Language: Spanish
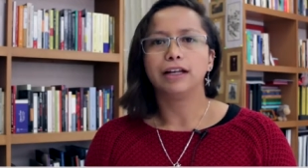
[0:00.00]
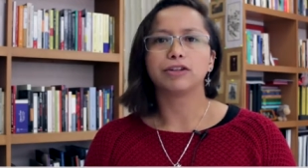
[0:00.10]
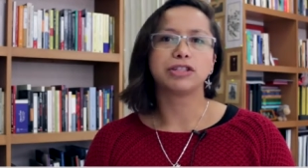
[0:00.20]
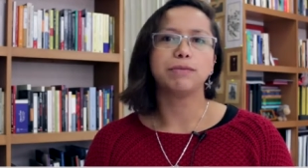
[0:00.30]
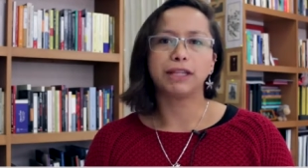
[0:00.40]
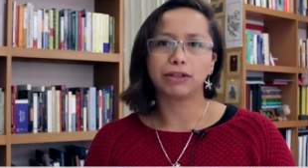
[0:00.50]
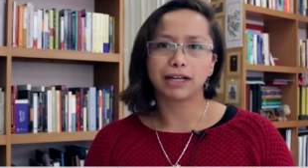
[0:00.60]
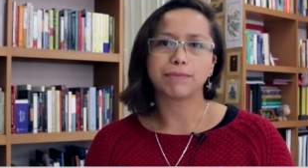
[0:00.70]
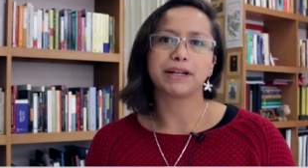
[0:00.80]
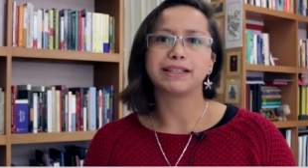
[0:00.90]
Los invito a
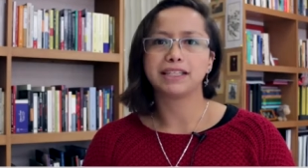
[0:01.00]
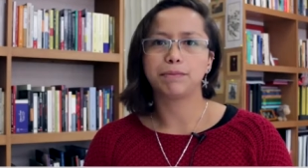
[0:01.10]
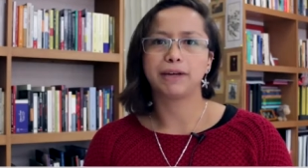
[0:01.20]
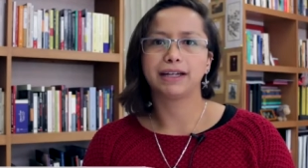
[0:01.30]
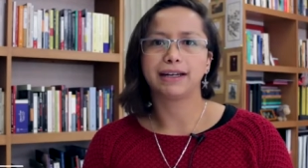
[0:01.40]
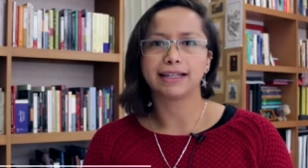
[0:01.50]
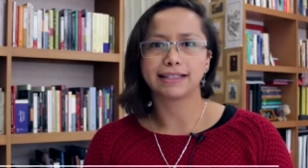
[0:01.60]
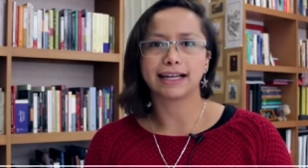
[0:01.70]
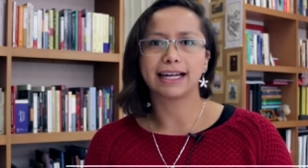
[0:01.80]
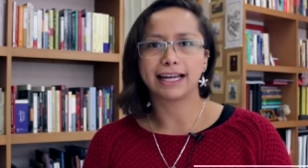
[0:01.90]
que participen en
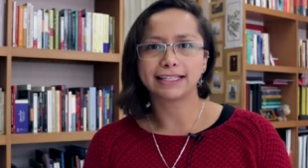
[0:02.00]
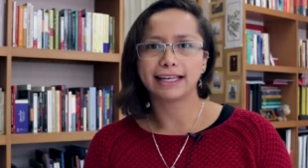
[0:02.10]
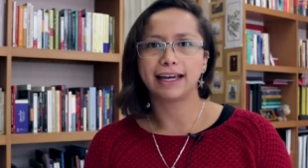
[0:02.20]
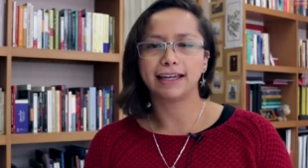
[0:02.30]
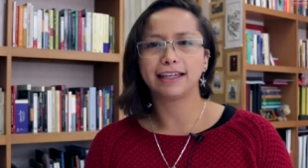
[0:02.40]
esta clase